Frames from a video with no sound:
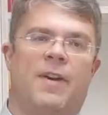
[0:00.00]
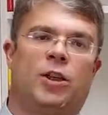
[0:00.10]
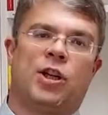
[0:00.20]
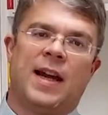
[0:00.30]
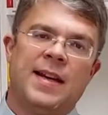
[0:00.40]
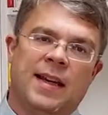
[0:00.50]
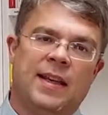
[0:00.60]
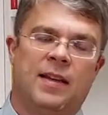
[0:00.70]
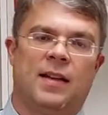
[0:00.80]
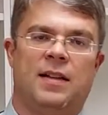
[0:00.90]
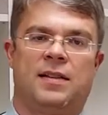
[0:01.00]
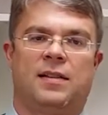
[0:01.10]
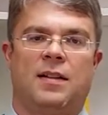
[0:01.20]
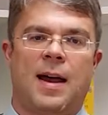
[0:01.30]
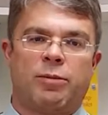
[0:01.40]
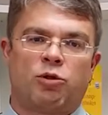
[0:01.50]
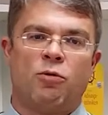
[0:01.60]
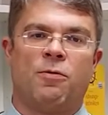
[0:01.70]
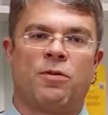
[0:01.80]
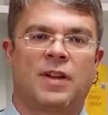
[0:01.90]
wahrscheinlich als
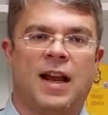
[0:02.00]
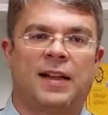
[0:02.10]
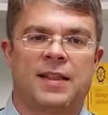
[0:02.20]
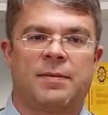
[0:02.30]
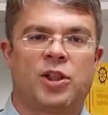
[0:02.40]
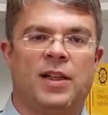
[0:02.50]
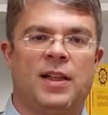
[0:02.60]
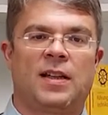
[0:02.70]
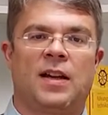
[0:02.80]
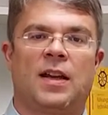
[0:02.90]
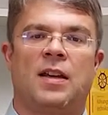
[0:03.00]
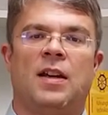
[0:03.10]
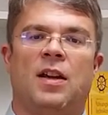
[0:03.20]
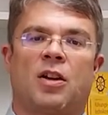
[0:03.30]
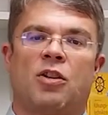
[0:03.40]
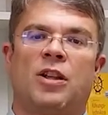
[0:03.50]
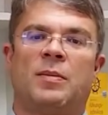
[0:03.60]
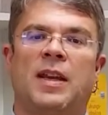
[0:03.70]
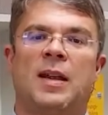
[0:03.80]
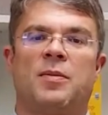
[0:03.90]
Abstufung der Eintrittswahrscheinlichkeit könnte
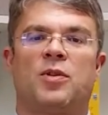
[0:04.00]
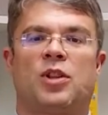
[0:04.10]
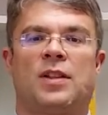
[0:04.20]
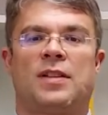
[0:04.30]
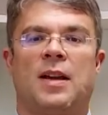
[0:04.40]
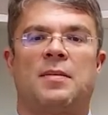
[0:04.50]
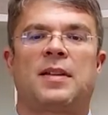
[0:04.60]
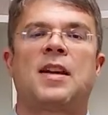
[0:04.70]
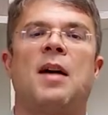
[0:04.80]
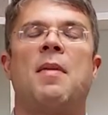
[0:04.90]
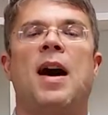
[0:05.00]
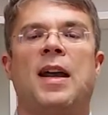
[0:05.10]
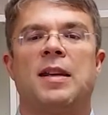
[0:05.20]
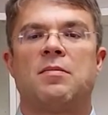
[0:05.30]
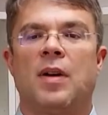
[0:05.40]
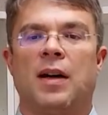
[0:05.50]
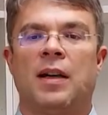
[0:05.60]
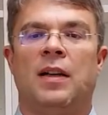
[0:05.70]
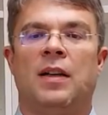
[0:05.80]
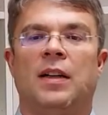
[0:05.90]
man eben zum Beispiel sagen, es kam
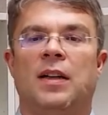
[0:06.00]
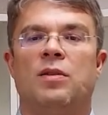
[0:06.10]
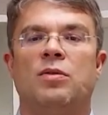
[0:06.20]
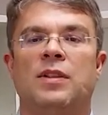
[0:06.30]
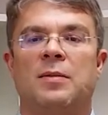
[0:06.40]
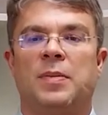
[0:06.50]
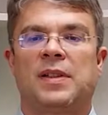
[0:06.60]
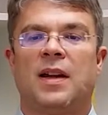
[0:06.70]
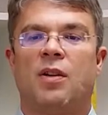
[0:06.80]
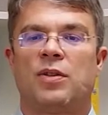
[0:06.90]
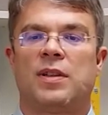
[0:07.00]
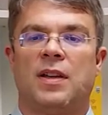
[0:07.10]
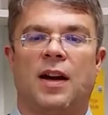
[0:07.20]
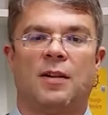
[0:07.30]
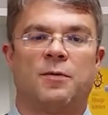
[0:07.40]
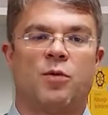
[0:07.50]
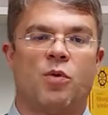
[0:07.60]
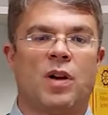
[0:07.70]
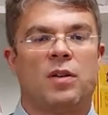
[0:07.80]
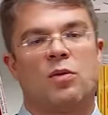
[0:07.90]
einmal in 100 bis 1000 Jahren
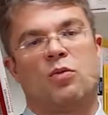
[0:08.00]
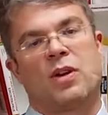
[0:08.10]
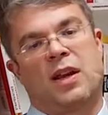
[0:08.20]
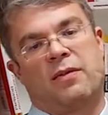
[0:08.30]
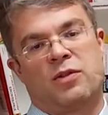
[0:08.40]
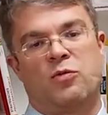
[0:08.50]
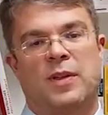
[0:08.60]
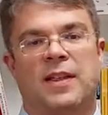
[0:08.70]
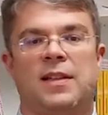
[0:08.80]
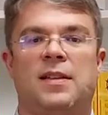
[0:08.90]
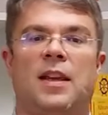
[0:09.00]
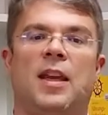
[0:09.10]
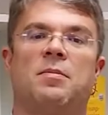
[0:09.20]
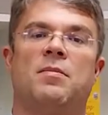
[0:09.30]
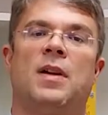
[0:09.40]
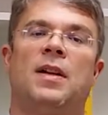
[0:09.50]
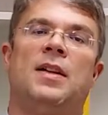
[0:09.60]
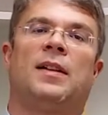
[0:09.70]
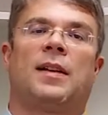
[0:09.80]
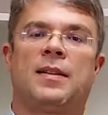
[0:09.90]
vor oder etwas übersetzter eben,
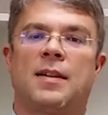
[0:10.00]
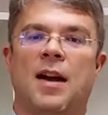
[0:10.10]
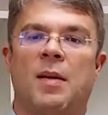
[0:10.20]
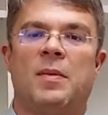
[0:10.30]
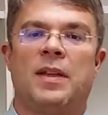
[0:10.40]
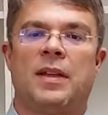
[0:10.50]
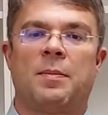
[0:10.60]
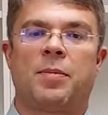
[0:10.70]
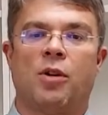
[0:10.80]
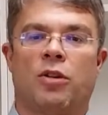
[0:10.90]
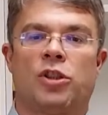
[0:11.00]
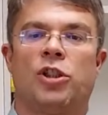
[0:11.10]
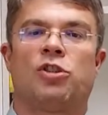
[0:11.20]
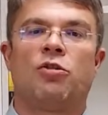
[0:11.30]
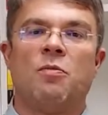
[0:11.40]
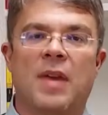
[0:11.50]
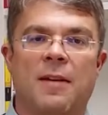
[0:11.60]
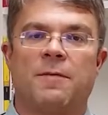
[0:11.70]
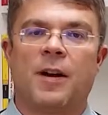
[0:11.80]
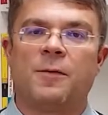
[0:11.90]
das kam in der Branche schon
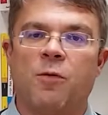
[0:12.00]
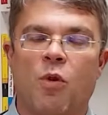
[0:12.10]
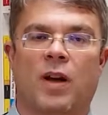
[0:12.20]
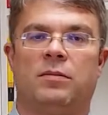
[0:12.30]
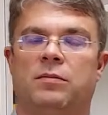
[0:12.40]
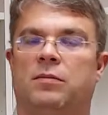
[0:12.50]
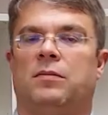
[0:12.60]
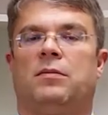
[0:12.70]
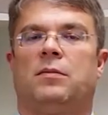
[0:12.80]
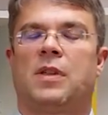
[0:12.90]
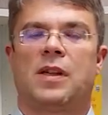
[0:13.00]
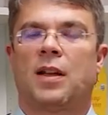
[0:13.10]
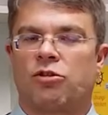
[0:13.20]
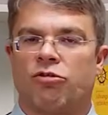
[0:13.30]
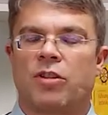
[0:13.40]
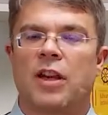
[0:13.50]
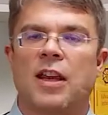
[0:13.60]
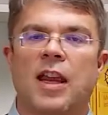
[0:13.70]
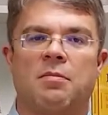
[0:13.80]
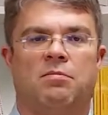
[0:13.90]
mehrfach vor. Das hat schon
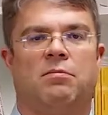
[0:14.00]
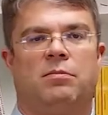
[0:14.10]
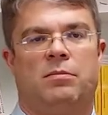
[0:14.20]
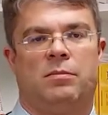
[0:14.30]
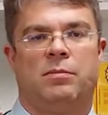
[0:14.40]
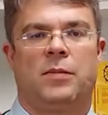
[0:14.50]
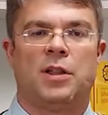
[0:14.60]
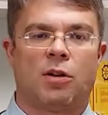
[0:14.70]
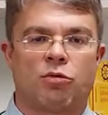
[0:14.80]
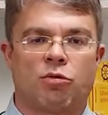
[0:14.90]
gegeben, ist auch